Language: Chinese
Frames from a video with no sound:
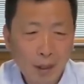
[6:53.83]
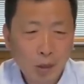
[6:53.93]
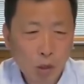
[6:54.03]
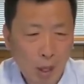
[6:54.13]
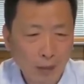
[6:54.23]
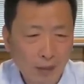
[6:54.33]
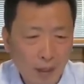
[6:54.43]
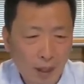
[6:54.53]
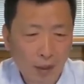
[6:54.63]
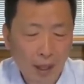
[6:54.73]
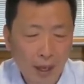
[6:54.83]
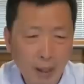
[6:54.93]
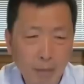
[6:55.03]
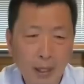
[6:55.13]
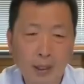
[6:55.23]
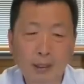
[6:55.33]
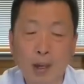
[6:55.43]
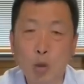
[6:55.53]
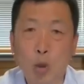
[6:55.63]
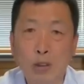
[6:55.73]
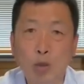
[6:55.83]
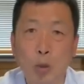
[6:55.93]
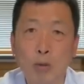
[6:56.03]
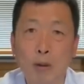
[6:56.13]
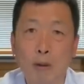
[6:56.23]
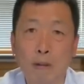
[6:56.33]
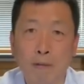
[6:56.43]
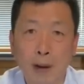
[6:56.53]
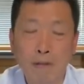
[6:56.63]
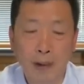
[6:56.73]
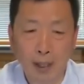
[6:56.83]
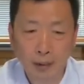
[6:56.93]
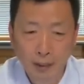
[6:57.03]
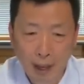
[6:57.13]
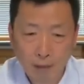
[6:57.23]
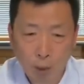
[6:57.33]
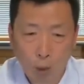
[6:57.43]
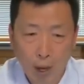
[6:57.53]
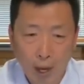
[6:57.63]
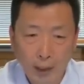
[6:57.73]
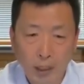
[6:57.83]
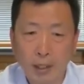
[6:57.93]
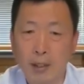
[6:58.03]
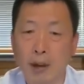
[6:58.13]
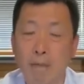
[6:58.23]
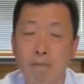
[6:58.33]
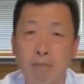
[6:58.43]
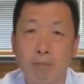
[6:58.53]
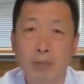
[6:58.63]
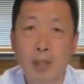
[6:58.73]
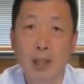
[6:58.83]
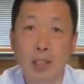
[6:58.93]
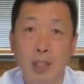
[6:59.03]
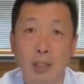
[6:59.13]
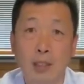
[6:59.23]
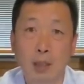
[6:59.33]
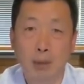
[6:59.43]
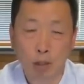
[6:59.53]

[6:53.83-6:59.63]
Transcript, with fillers: 庄子后来被唐玄宗封为南华真人，他写的那本